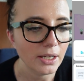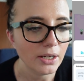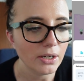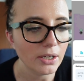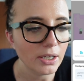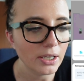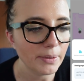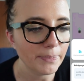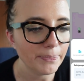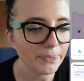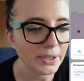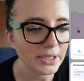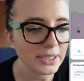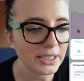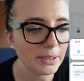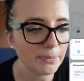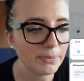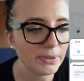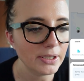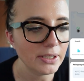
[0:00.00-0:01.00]
Ähm,
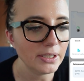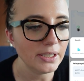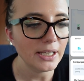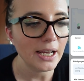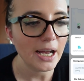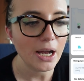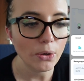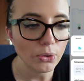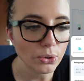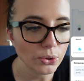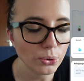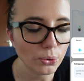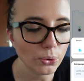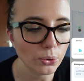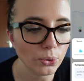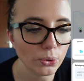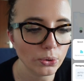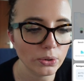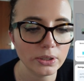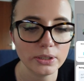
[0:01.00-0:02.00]
es gibt die
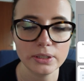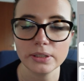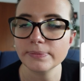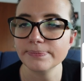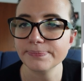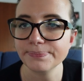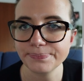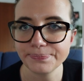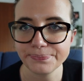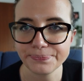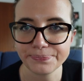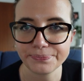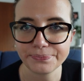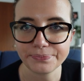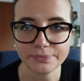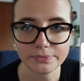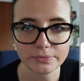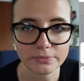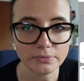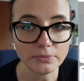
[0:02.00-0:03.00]
Auto, ähm,
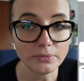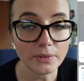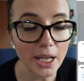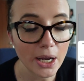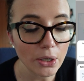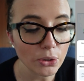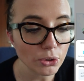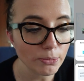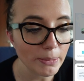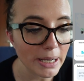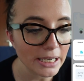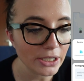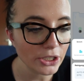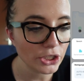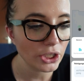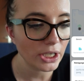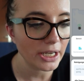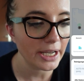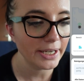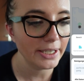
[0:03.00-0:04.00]

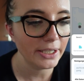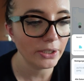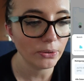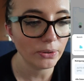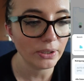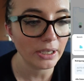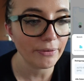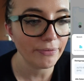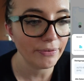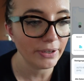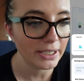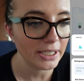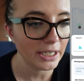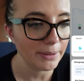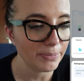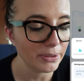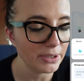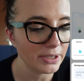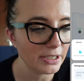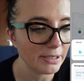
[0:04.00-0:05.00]
automatische Reinigung, da fährt er
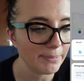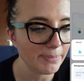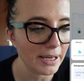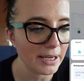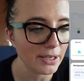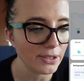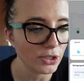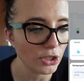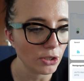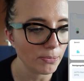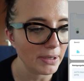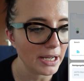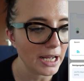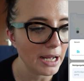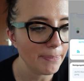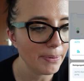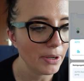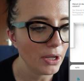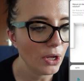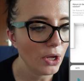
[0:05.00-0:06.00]
im Prinzip alles nochmal
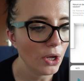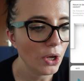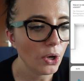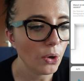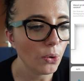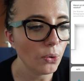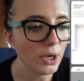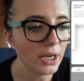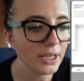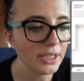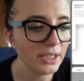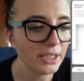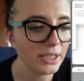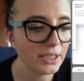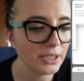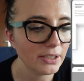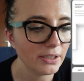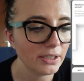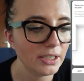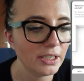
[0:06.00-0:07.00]
ab. Oder die
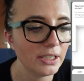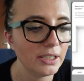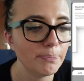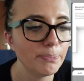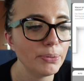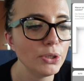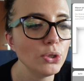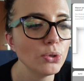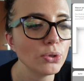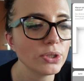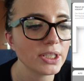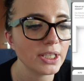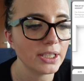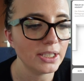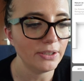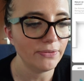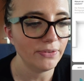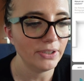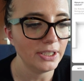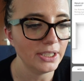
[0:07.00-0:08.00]
Dis
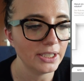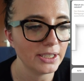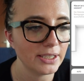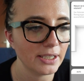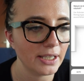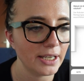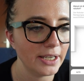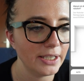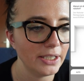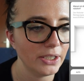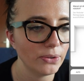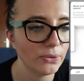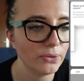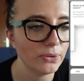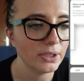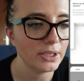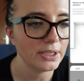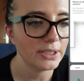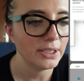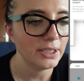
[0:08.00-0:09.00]
benutzerdefinierte Reinigung.
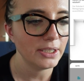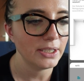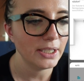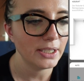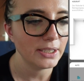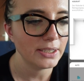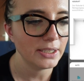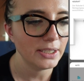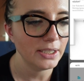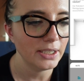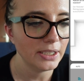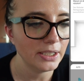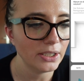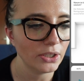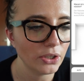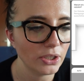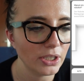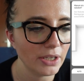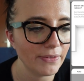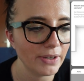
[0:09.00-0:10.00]
Und da seht ihr jetzt hier, ihr
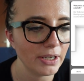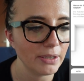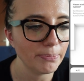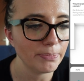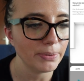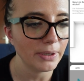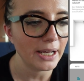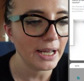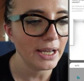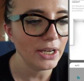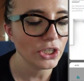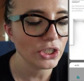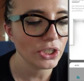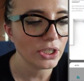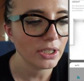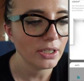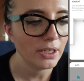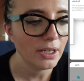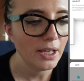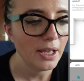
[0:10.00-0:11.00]
könnt einfach einen
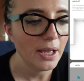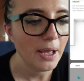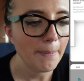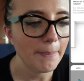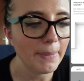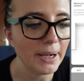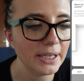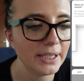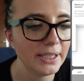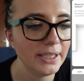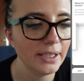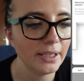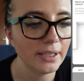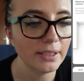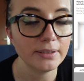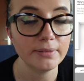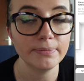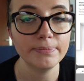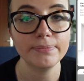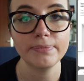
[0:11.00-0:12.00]
Bereich
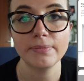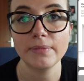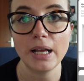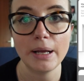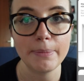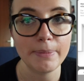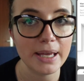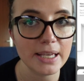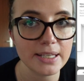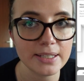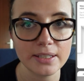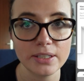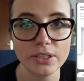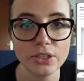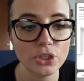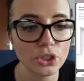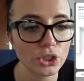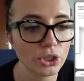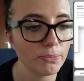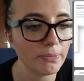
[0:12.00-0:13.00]
markieren, am
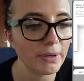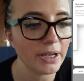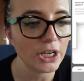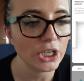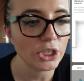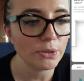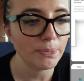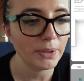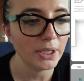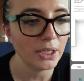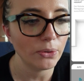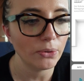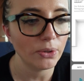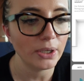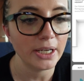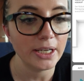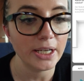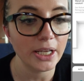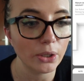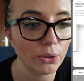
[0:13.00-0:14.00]
Esstisch zum Beispiel
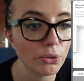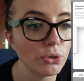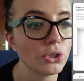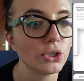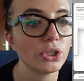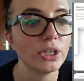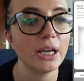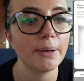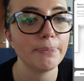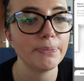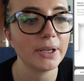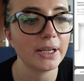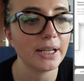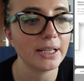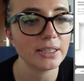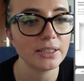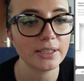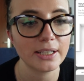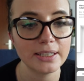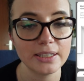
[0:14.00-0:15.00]
oder in der Küche, ihr habt da
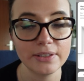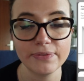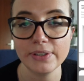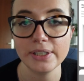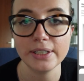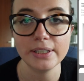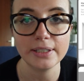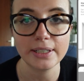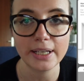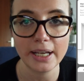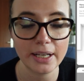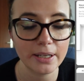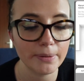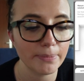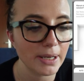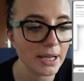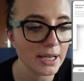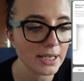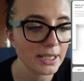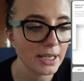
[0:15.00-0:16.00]
ganz, ganz viel Dreck
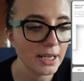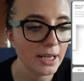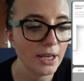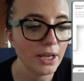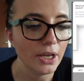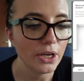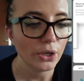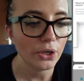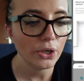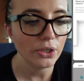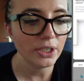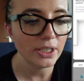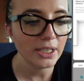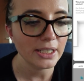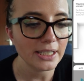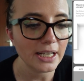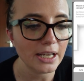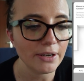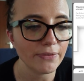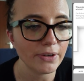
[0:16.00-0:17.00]
gemacht, könnt ihr
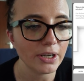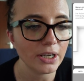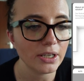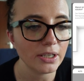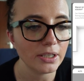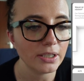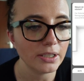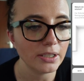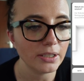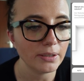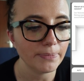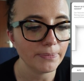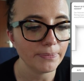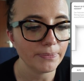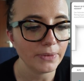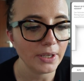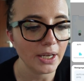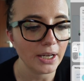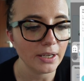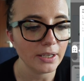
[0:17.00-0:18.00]
das einfach
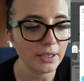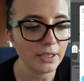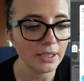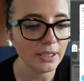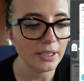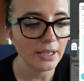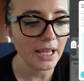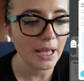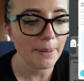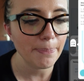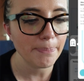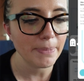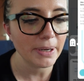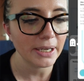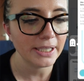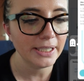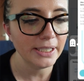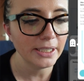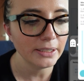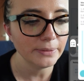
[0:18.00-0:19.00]
ähm, ja, in der App
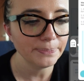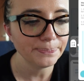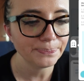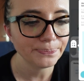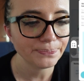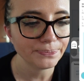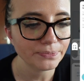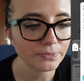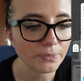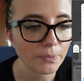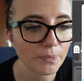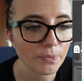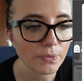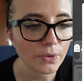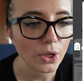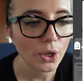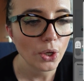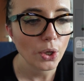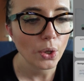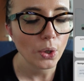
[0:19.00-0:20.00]
markieren
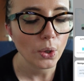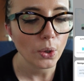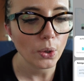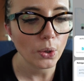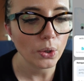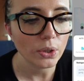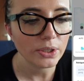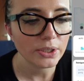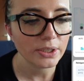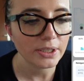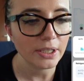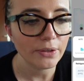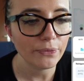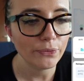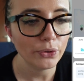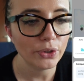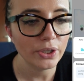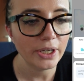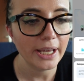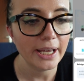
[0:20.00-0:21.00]
und
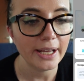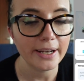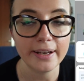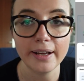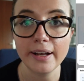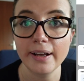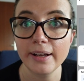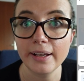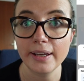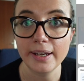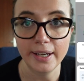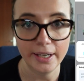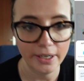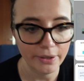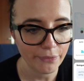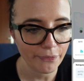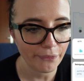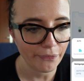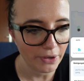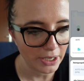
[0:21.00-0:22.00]
dann würde er da
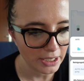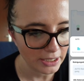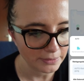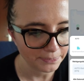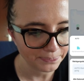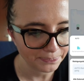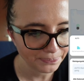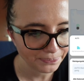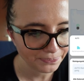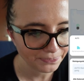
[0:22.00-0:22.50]
hinfahren.